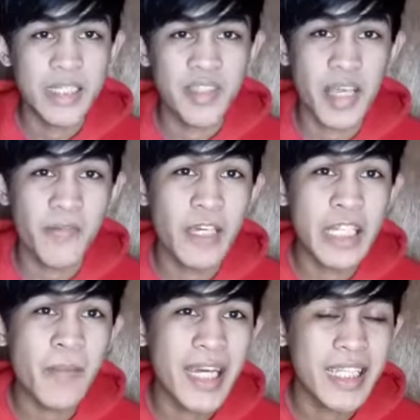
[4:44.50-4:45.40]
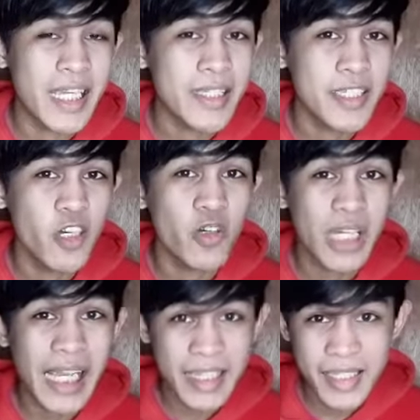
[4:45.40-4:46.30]
Seven naman is yung
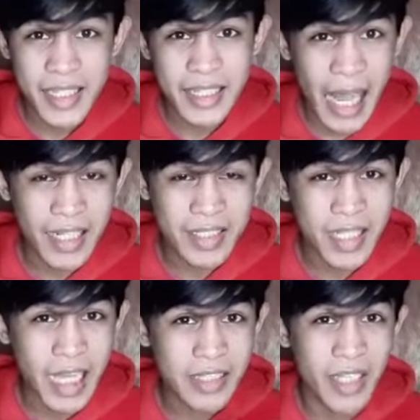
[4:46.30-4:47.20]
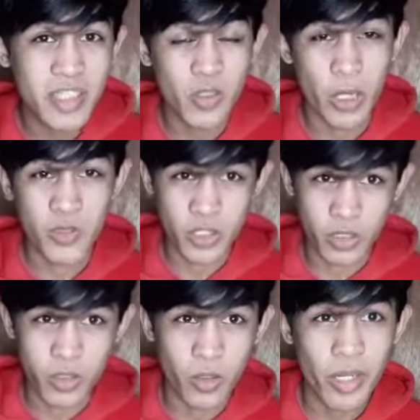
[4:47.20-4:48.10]
lazy tags and
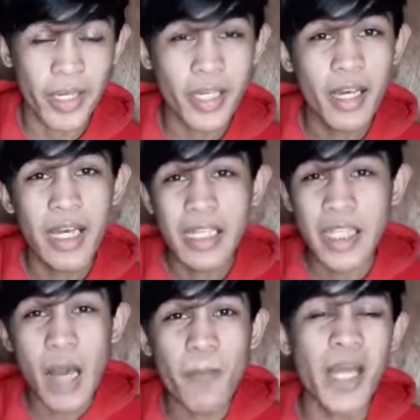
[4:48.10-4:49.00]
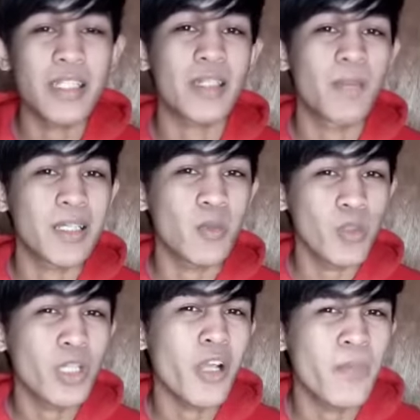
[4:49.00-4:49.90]
description. Okay? Dapat
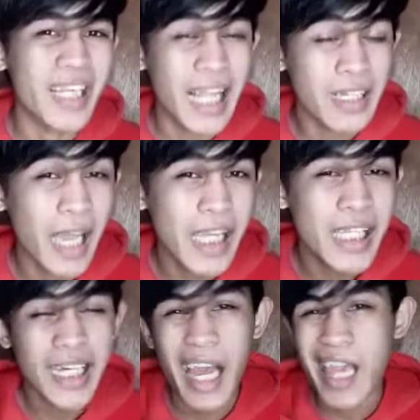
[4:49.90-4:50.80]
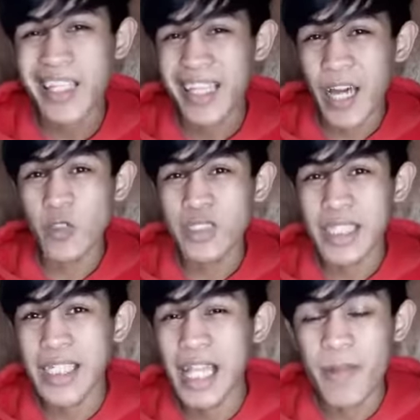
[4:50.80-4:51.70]
matuto tayong maglagay ng kahit
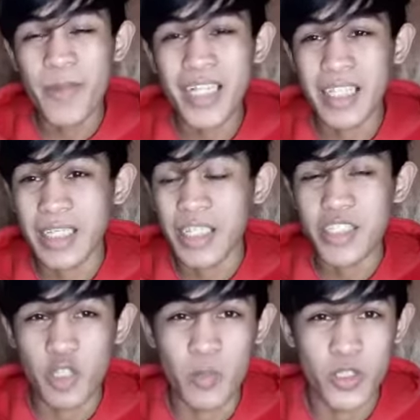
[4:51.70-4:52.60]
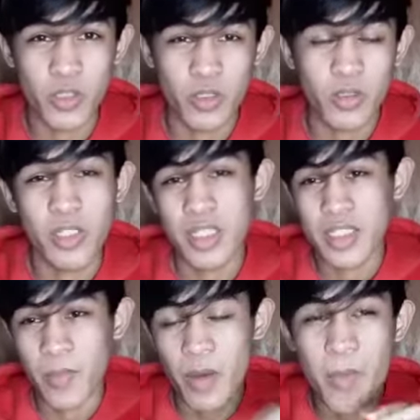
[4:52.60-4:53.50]
kaunti lamang na description
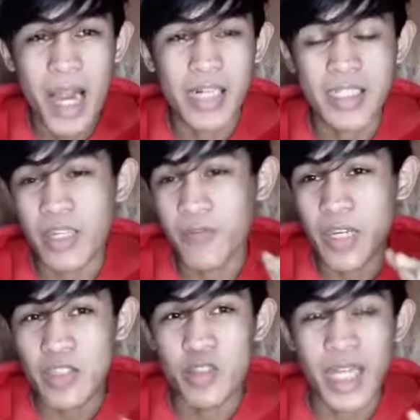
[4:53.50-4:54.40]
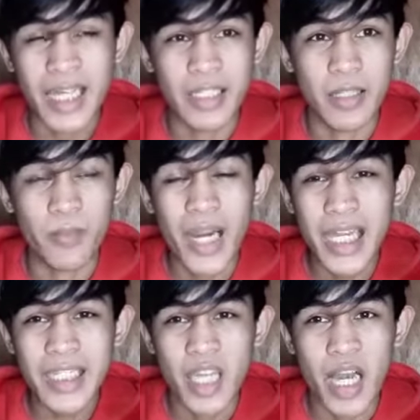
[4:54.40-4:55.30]
sa baba ng video natin
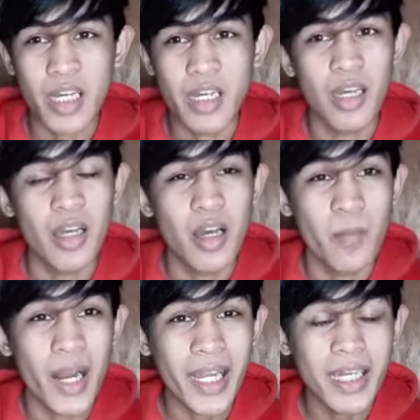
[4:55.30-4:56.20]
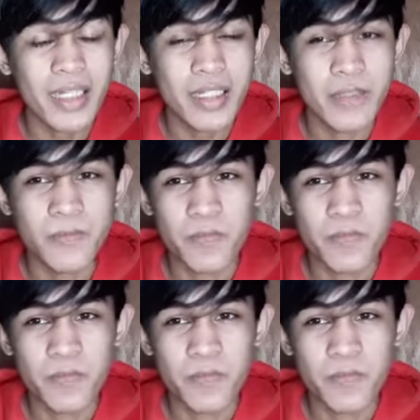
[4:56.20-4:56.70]
para siyang parang